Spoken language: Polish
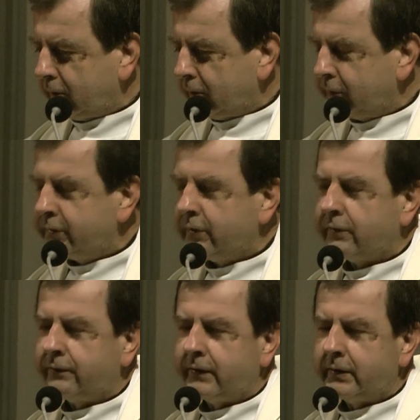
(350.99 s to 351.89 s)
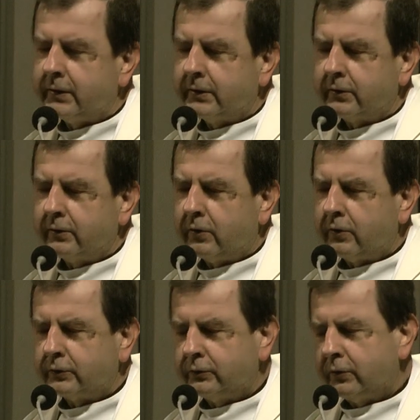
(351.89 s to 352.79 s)
uzdrowienie jego
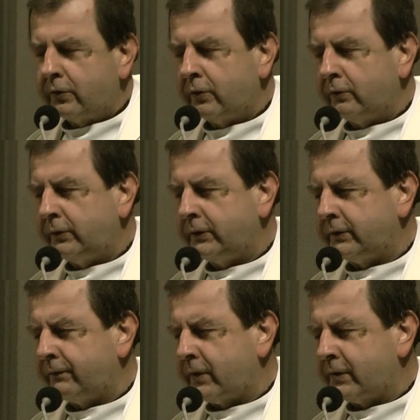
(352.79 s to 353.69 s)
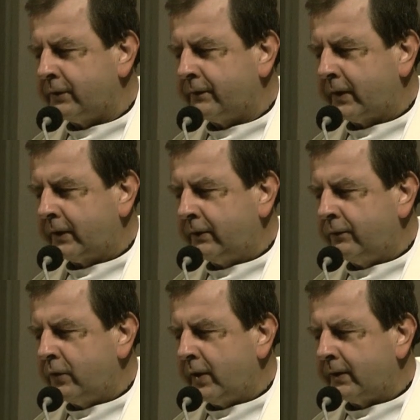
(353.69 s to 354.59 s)
oczu dokonuje się właśnie w takich
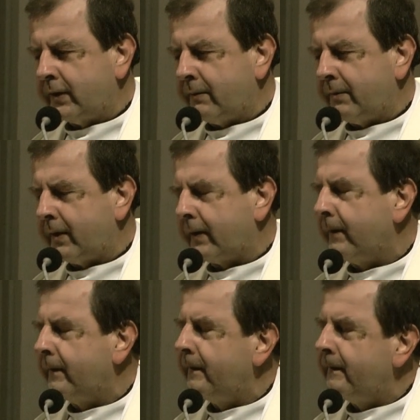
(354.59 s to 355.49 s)
dwóch etapach